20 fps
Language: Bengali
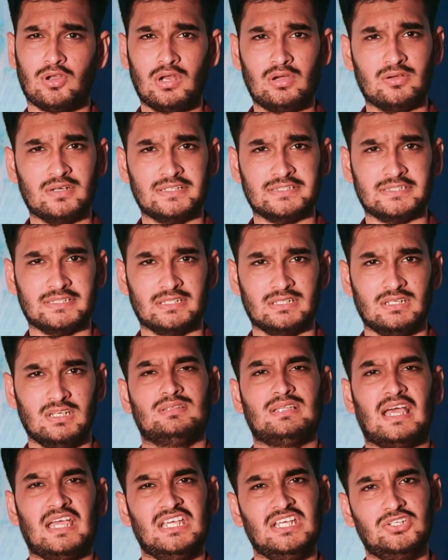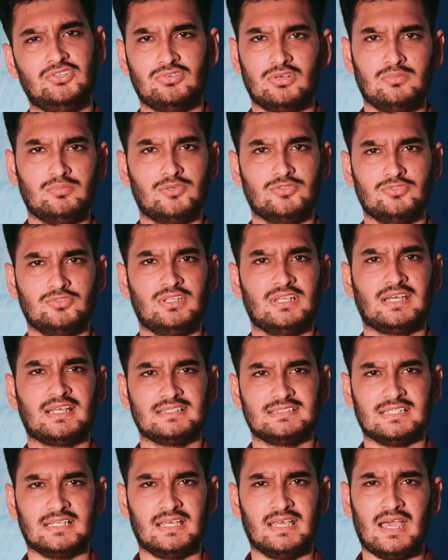করা হয়েছে তাই স্টুডেন্ট বন্ধুদের
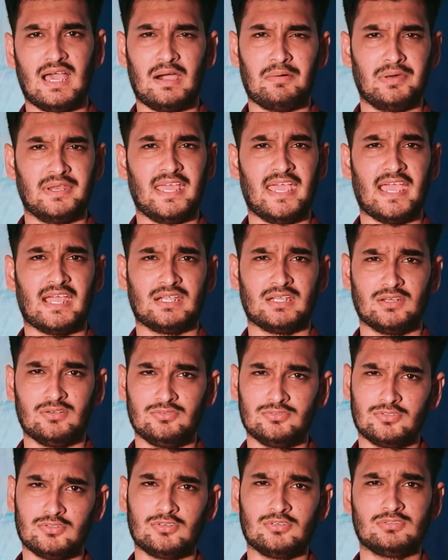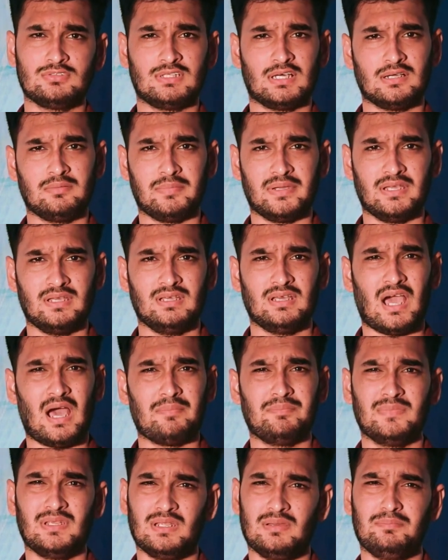কাছে আমার একটি অনুরোধ থাকবে
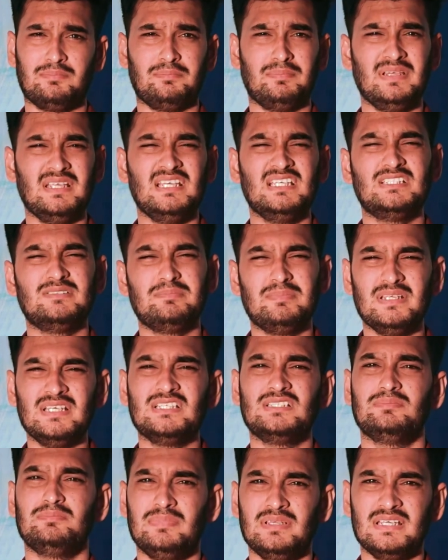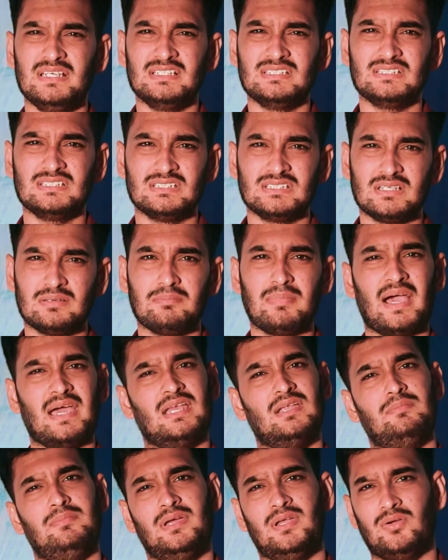আপনারা প্লিজ প্লিজ প্লিজ
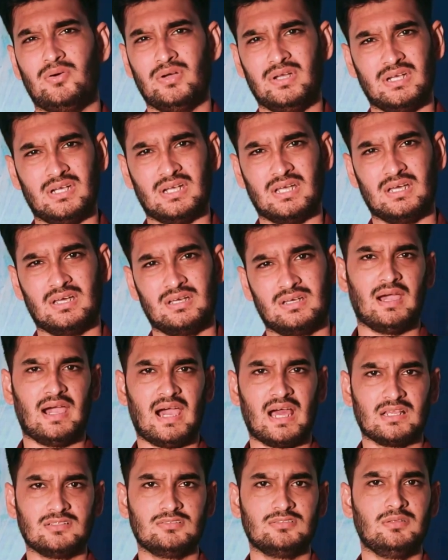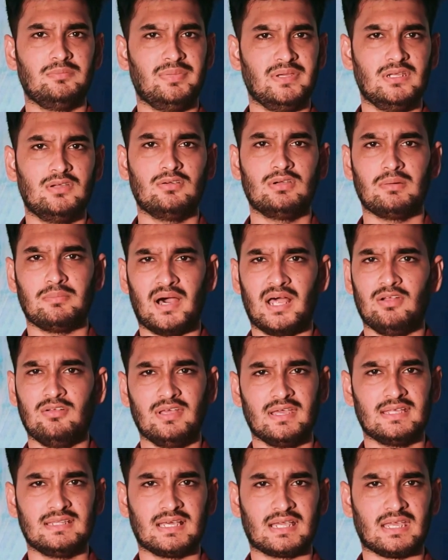বাইরে বের থাকবেন আর যদি ভিডিওটা ভালো
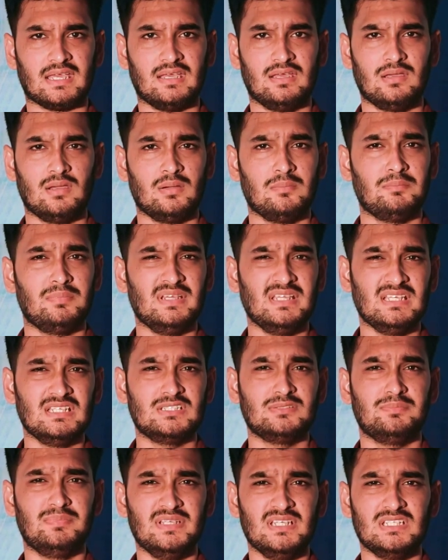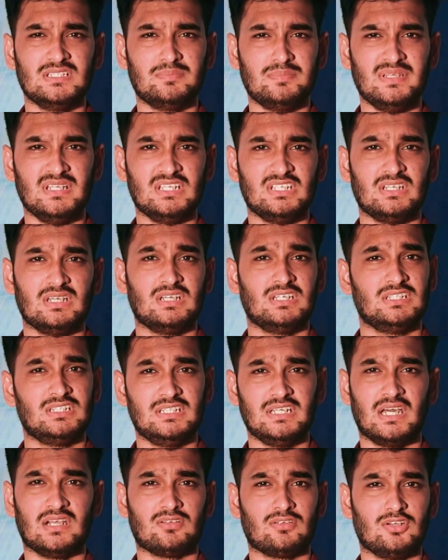লেগে থাকে প্লিজ প্লিজ প্লিজ
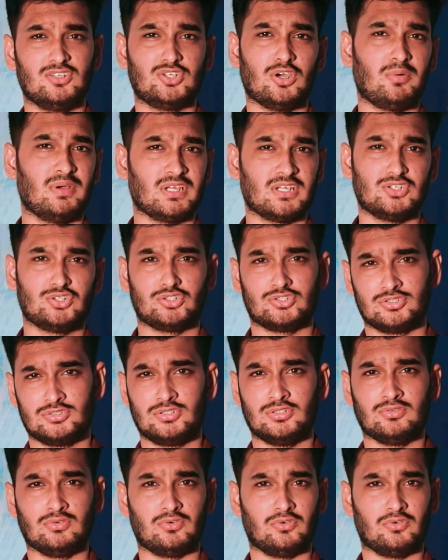শেয়ার করে সবাইকে সচেতন